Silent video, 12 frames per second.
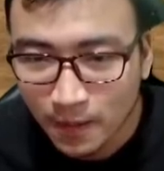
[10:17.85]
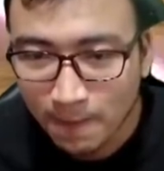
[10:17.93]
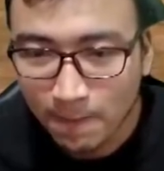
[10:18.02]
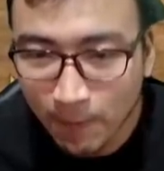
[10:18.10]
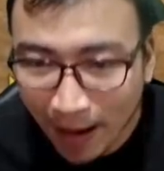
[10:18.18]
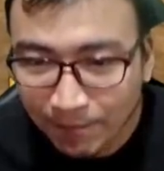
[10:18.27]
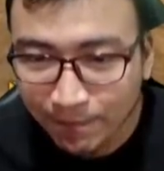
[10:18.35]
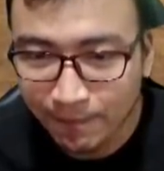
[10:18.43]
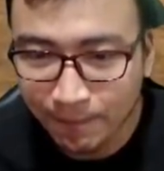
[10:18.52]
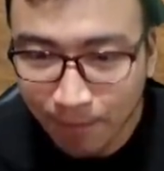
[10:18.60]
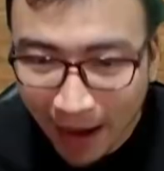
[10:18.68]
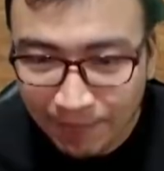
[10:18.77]
ปับ
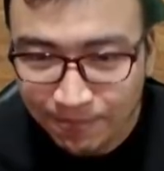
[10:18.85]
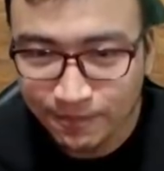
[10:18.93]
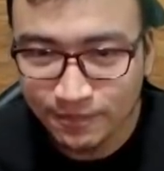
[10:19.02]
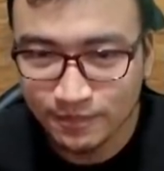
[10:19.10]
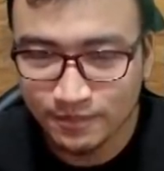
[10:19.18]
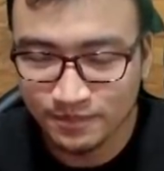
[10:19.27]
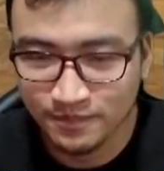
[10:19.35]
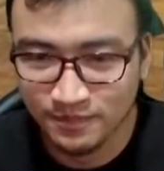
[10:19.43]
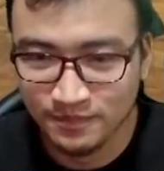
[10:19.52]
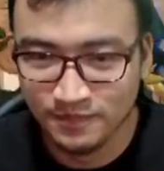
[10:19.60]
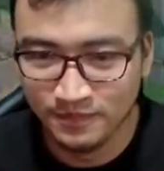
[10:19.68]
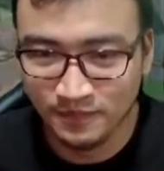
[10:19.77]
ปับ
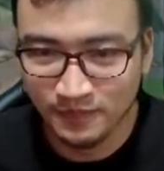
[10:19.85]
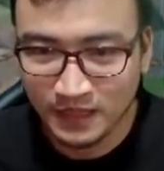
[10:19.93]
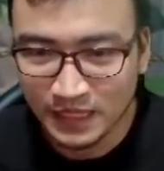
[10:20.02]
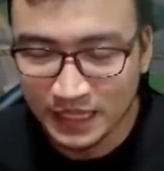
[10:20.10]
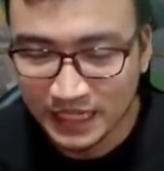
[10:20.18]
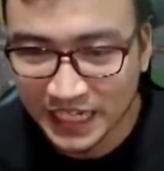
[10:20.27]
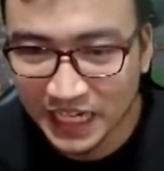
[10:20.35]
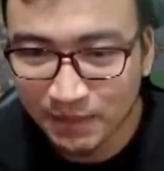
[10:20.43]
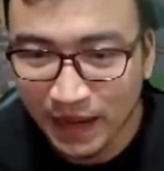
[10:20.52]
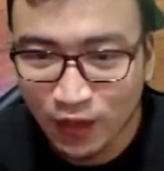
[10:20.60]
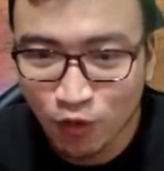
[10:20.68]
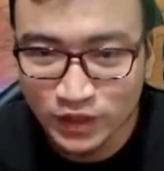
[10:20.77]
คิง
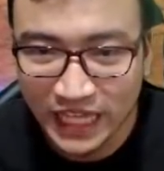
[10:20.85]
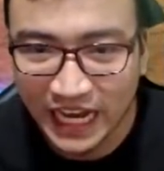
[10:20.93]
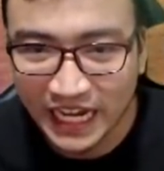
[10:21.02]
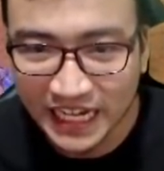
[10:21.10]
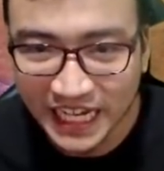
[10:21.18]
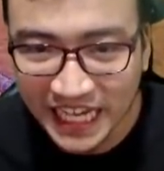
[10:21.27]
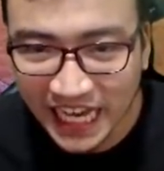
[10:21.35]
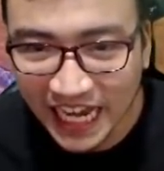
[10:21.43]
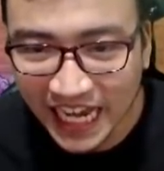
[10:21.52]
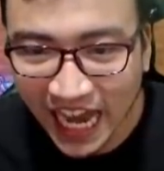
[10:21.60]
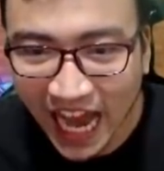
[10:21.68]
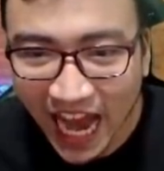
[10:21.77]
ไม่รู้แต่เดียน
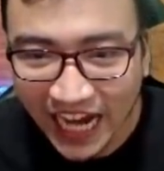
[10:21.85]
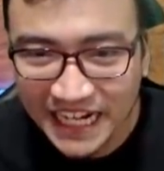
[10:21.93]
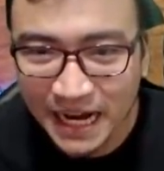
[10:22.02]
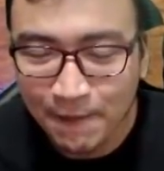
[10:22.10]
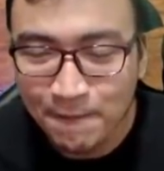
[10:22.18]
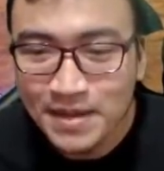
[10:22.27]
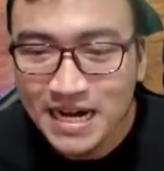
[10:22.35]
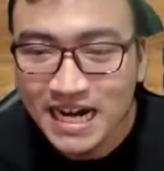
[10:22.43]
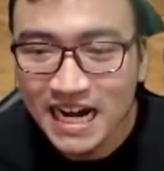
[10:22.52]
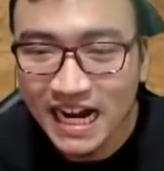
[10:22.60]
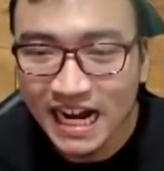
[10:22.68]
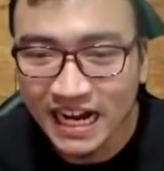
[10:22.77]
เน่เกือบมื
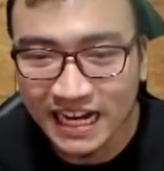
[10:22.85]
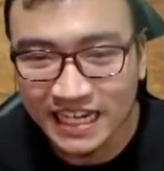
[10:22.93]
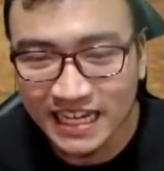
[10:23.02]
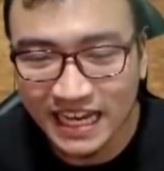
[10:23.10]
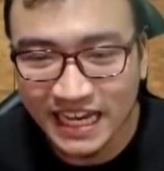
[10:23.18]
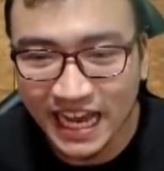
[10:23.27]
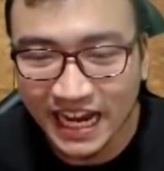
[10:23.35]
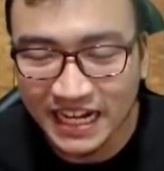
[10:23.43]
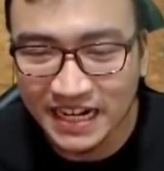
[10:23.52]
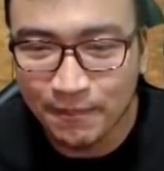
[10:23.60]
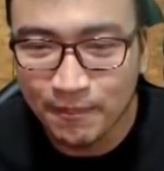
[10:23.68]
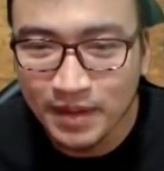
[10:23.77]
ดเดียนเน่เกื
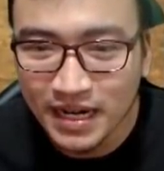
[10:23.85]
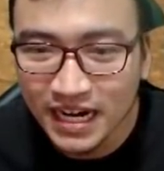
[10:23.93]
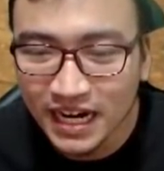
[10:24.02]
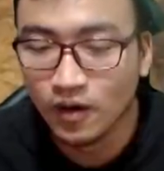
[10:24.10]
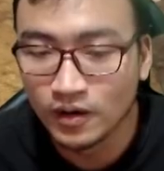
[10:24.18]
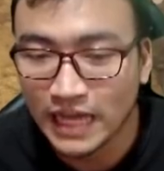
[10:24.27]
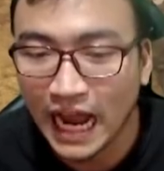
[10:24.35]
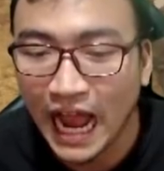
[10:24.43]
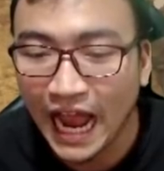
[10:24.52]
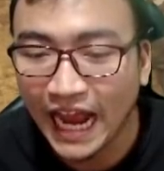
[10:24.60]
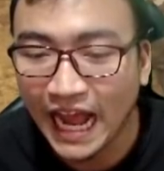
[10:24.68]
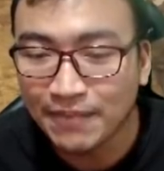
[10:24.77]
อบมืด ยังไง
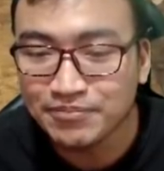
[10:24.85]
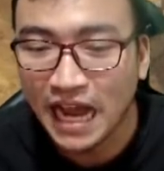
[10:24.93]
ครับยัง